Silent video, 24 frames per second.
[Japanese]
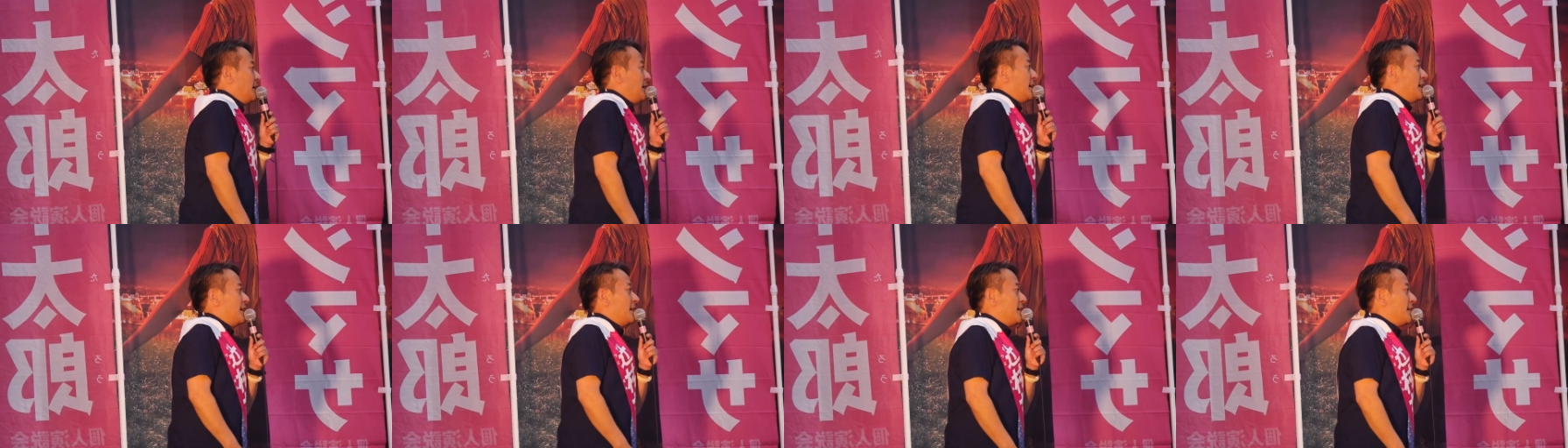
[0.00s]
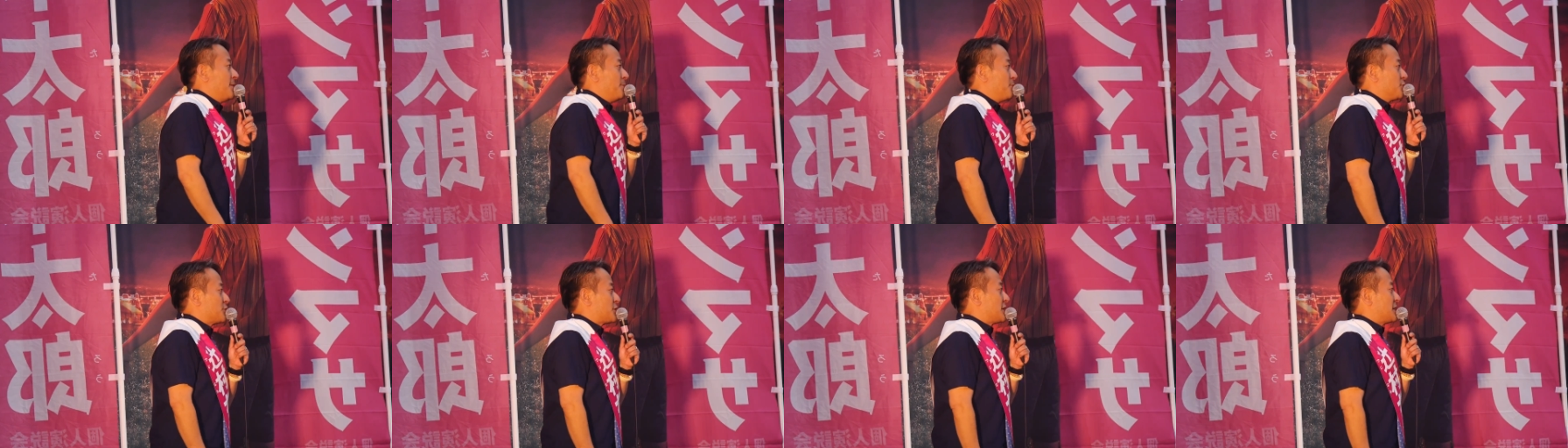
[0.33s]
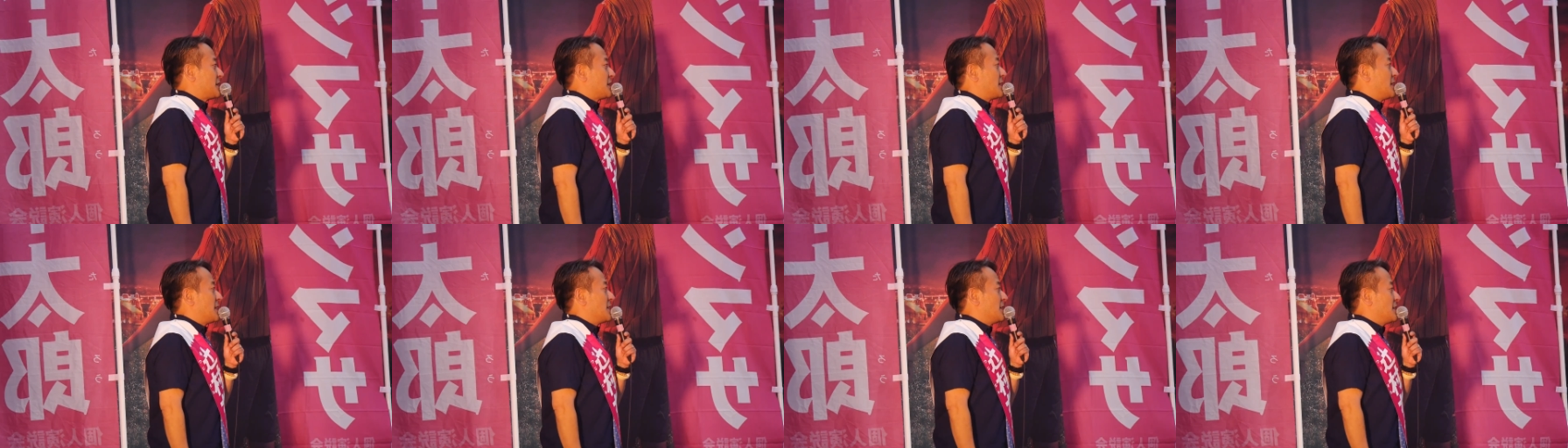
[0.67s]
えー、持ち
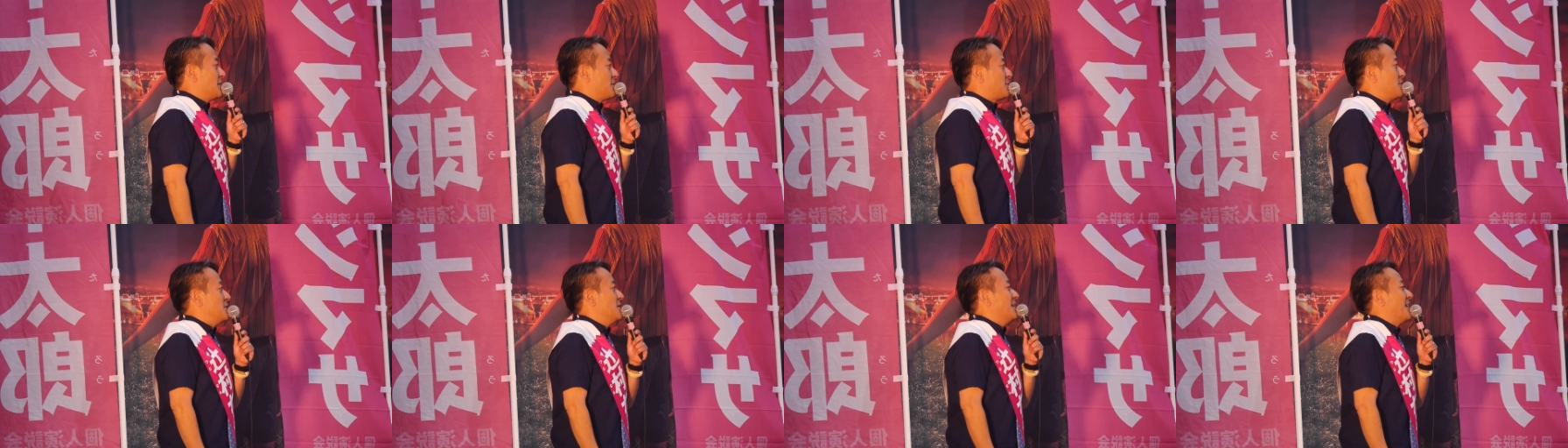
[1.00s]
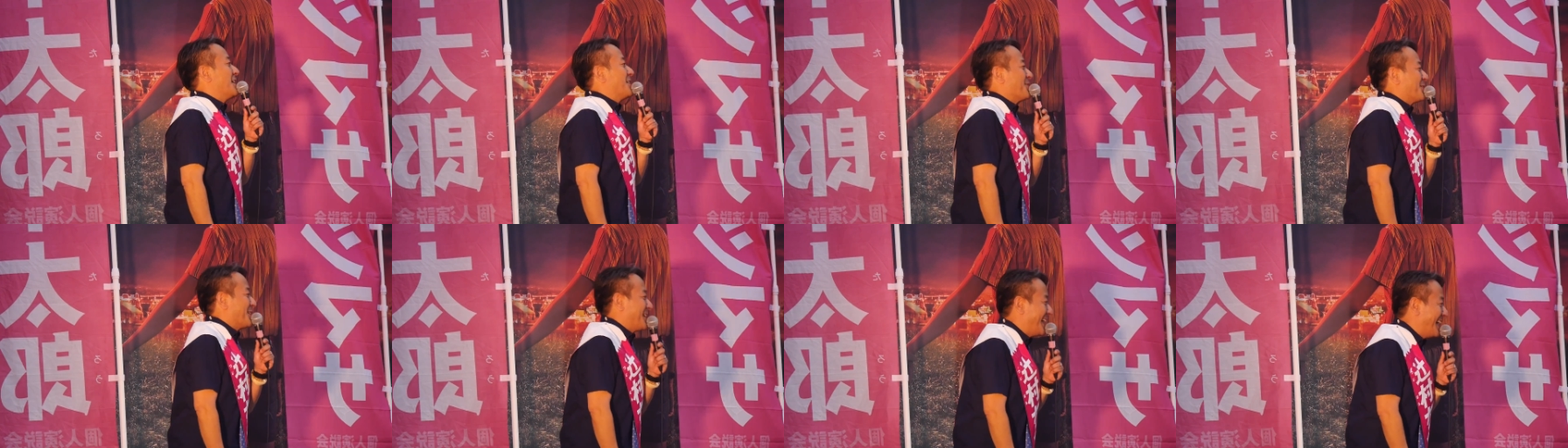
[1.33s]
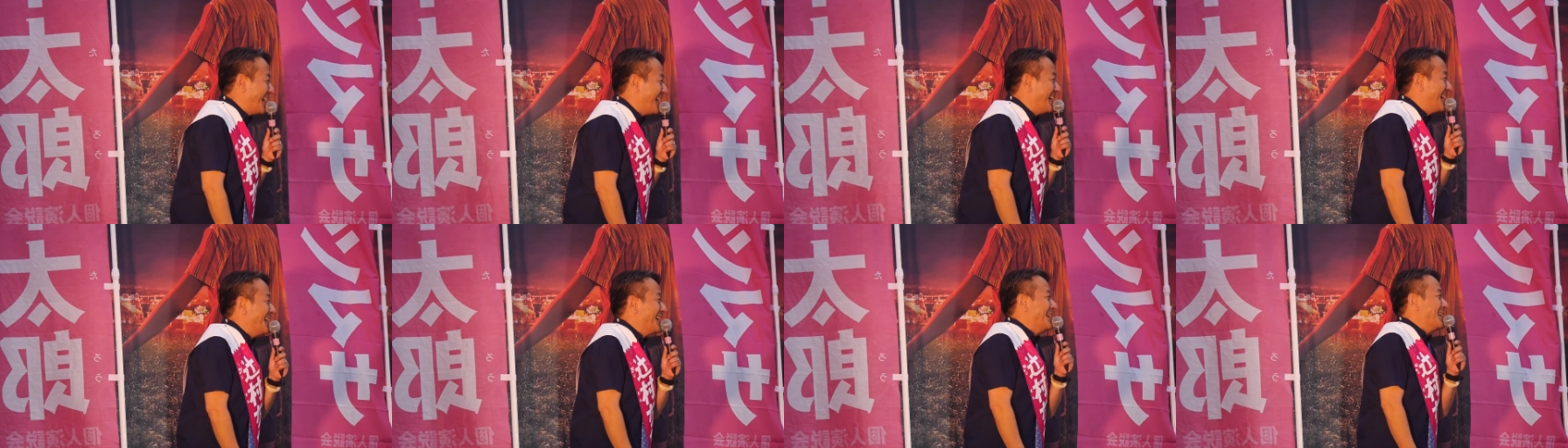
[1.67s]
時間2分なの
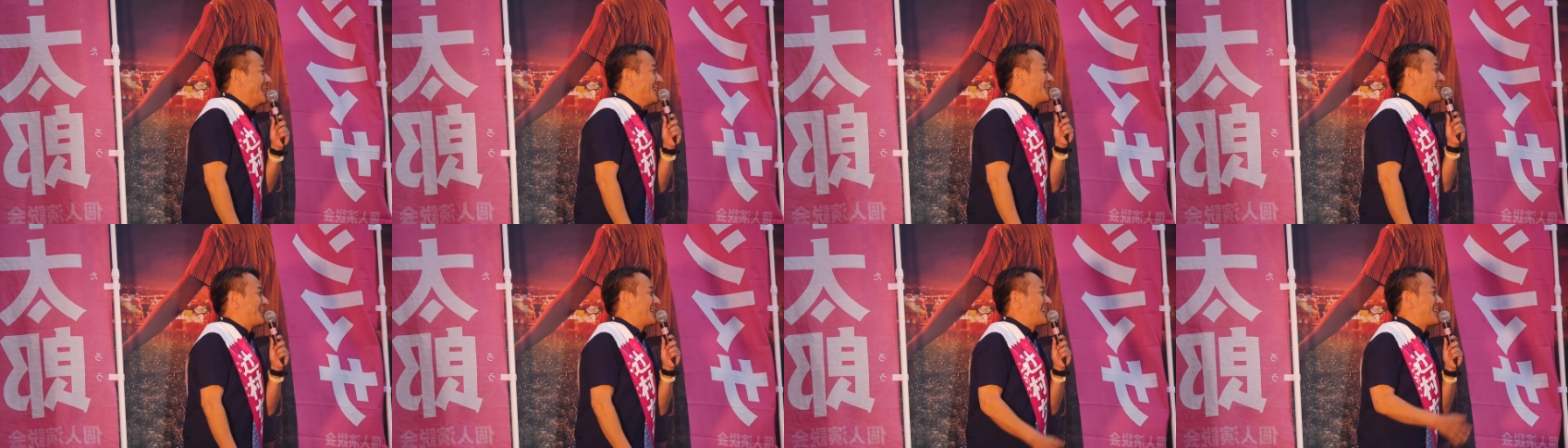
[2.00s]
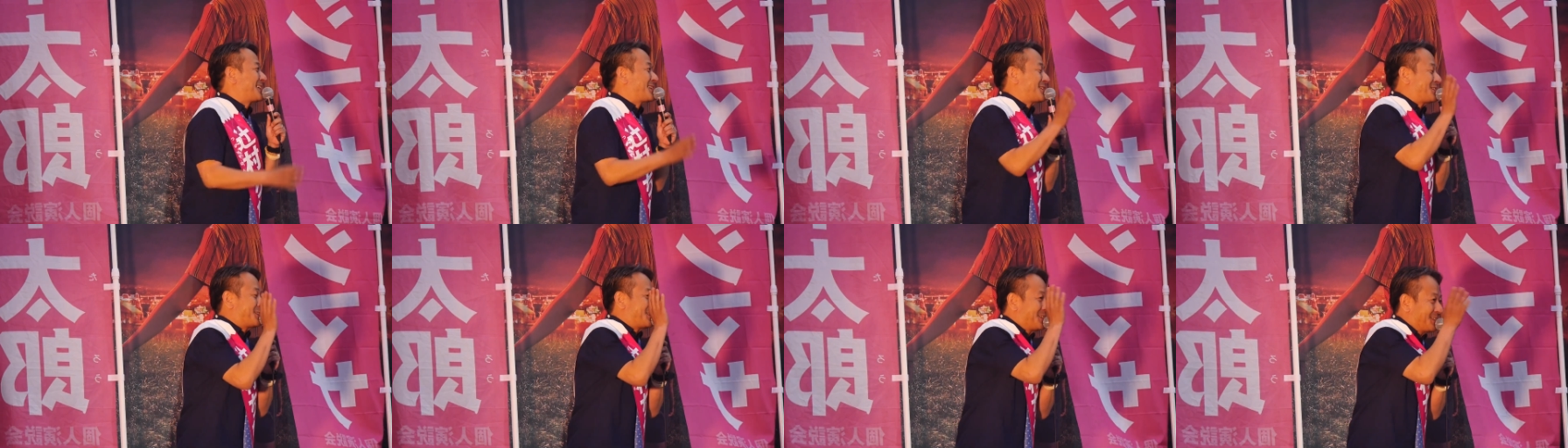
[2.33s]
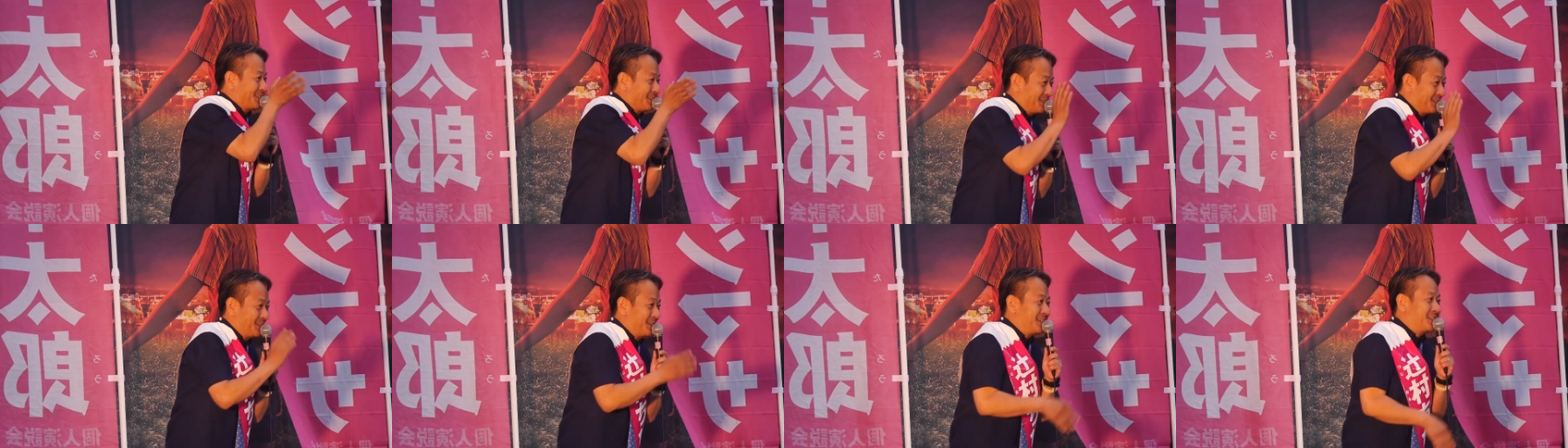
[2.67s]
で
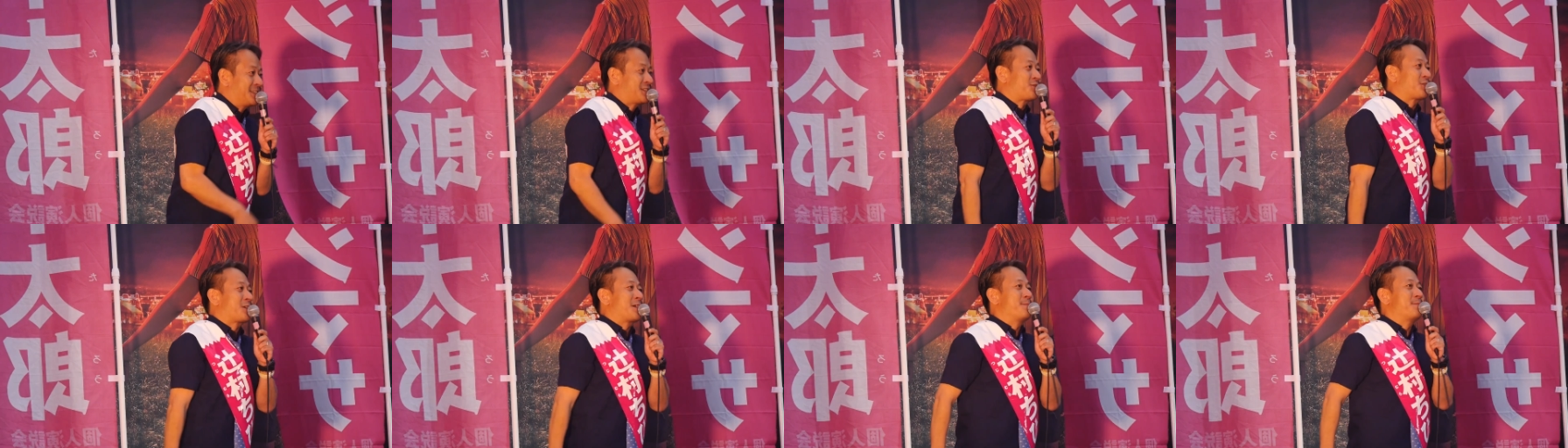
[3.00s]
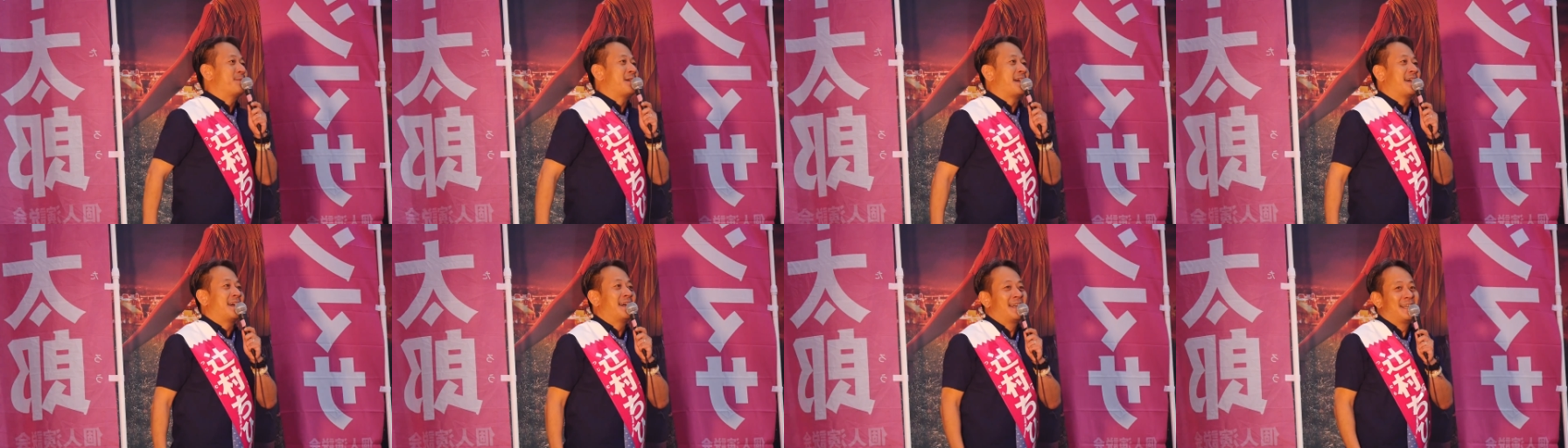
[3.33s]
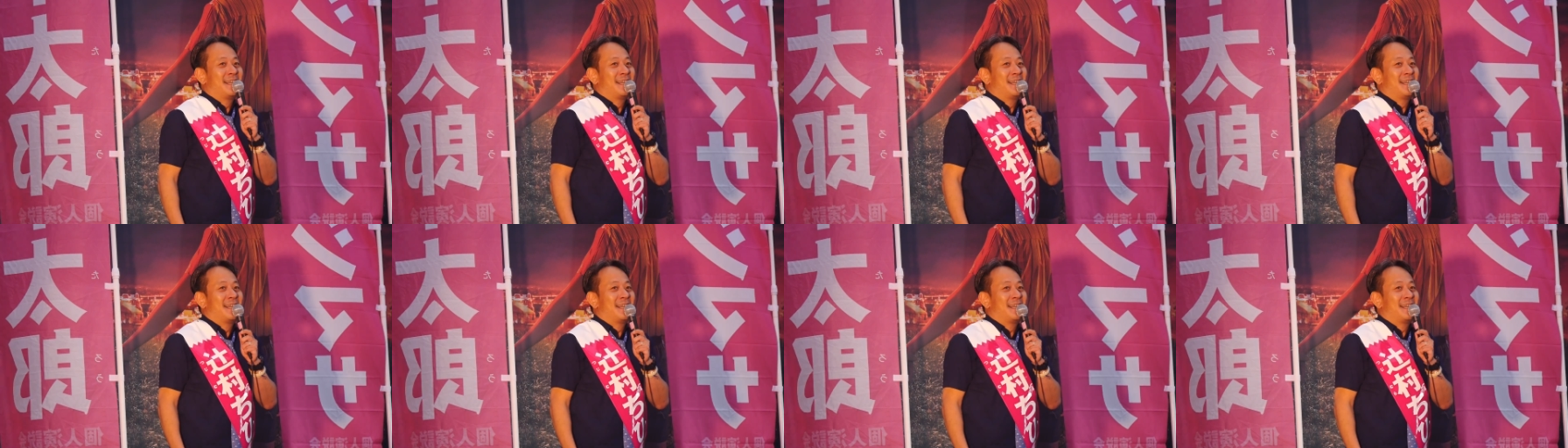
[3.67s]
一生懸命